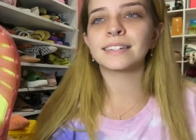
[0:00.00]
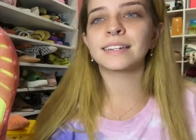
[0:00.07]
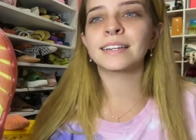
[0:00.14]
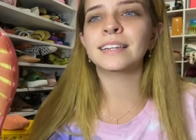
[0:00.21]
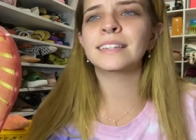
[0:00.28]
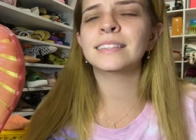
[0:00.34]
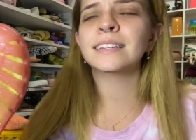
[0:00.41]

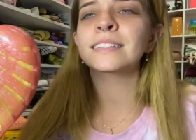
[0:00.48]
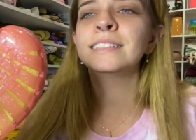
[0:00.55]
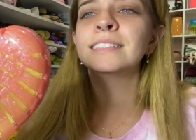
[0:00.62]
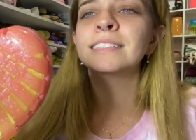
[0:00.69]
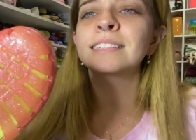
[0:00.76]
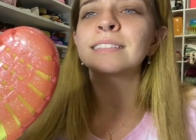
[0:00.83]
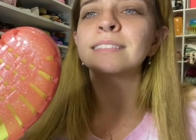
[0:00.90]
Glitter
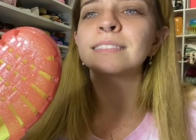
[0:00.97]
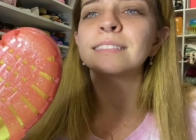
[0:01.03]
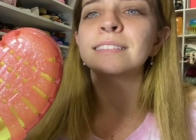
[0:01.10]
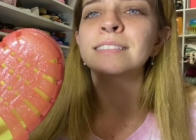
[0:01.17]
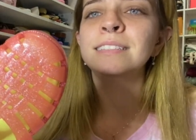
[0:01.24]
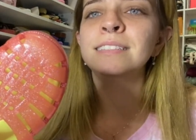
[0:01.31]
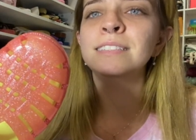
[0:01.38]

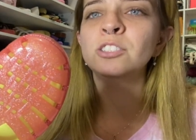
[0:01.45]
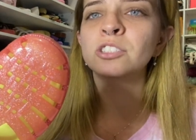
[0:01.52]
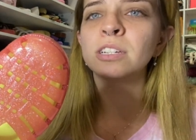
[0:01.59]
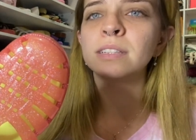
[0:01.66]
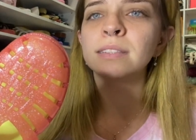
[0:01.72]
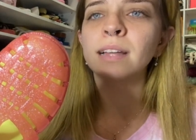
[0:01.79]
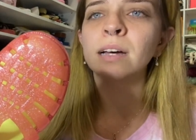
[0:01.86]

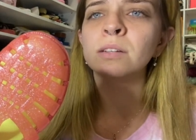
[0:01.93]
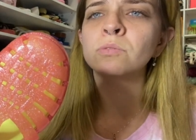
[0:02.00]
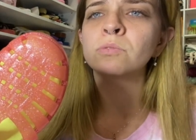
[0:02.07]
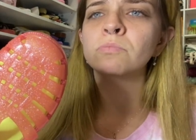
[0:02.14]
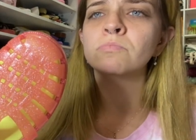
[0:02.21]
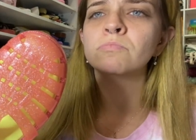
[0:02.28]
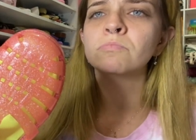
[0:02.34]

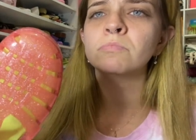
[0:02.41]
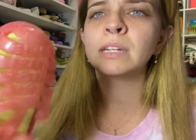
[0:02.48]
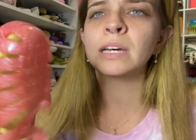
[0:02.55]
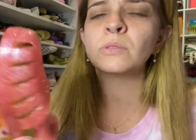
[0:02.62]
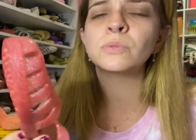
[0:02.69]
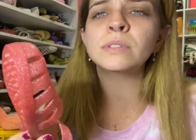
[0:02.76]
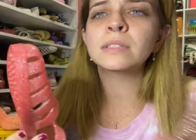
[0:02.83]
injetado,
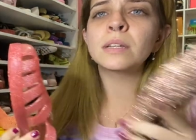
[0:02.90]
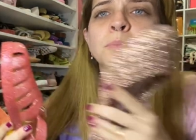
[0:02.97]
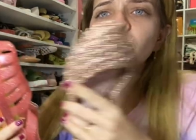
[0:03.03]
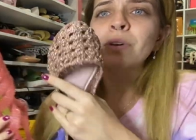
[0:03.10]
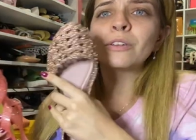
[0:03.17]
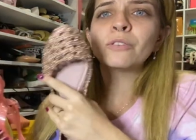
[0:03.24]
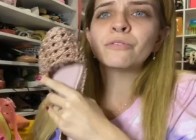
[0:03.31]
né? Não entendo
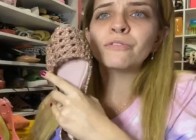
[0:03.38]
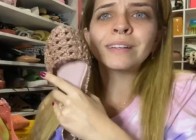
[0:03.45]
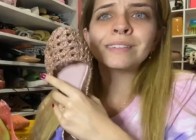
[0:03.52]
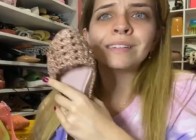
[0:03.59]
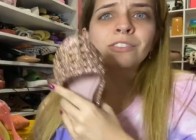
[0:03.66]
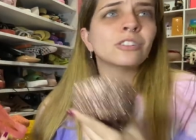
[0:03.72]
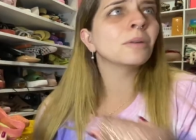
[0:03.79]
por que não
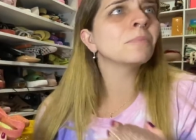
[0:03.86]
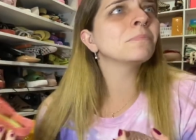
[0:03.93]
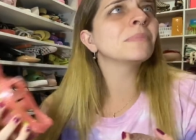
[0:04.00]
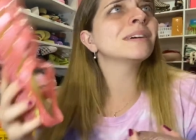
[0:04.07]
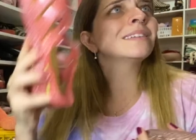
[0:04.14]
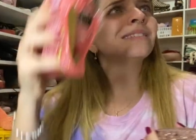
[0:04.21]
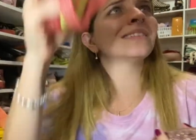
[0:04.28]
fazem as
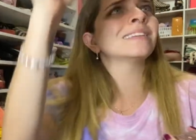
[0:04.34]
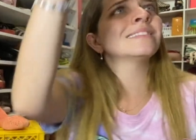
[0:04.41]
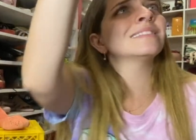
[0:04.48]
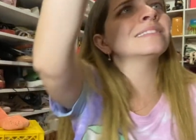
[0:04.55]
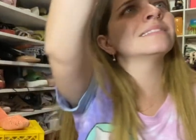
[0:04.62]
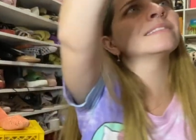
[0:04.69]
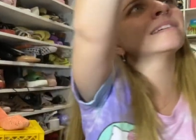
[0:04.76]
campanas assim.